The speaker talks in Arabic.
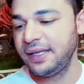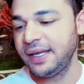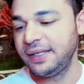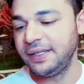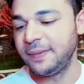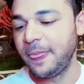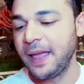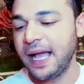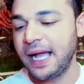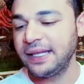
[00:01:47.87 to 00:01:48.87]
جديد
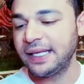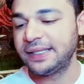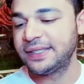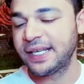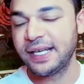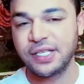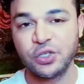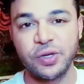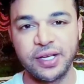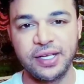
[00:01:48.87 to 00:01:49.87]
عند حضرتك هنا
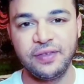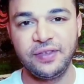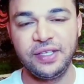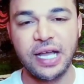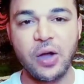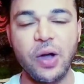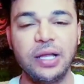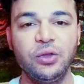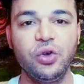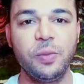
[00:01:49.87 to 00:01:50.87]
صور ان اف تي او
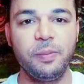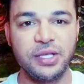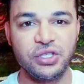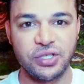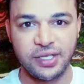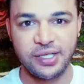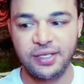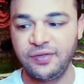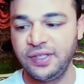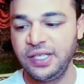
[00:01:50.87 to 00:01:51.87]
عندهم متجر
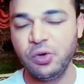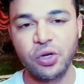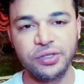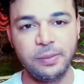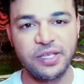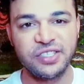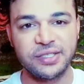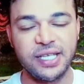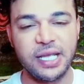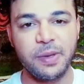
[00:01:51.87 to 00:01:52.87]
ان اف تي ممكن المتجر
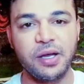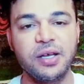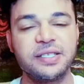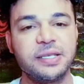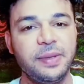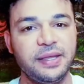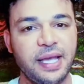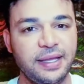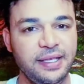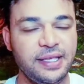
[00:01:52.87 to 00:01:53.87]
ده يبقى خاص
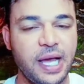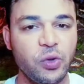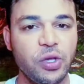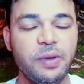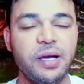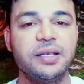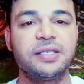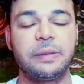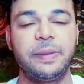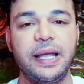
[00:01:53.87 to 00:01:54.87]
بالتعدين او يبقى
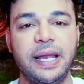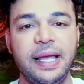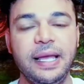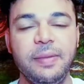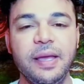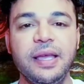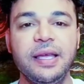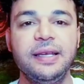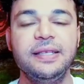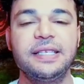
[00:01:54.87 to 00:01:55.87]
خاص بالالعاب
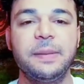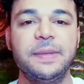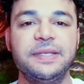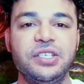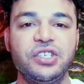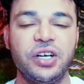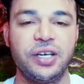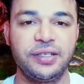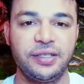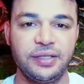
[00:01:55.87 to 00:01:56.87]
لسه ما نزلش
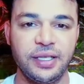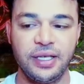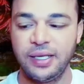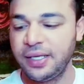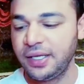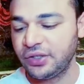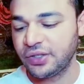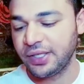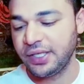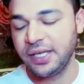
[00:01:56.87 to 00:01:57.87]
خارطه
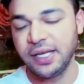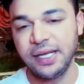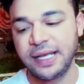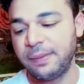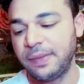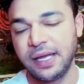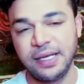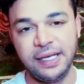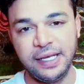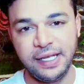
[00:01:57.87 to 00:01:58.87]
الطريق الكامله
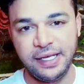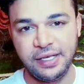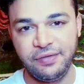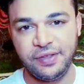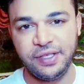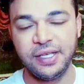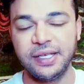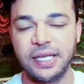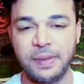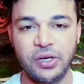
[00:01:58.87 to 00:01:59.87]
للان اف تي انما